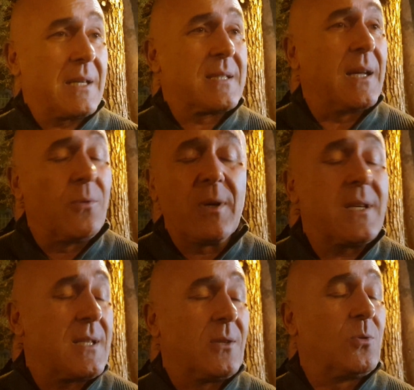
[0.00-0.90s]
che stavo lì
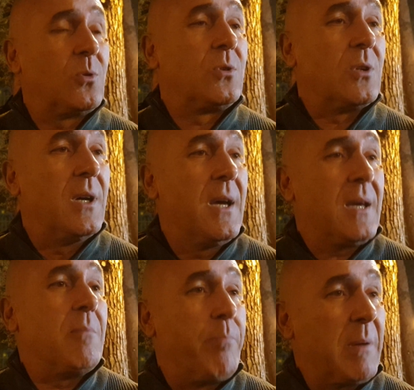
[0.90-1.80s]
seduto
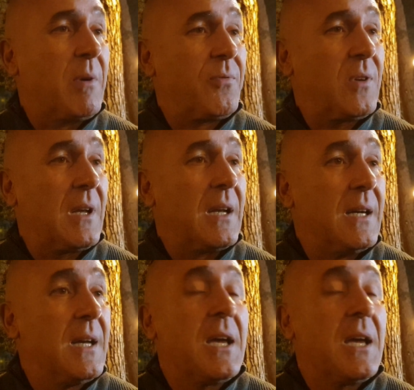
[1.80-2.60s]
in prima fila.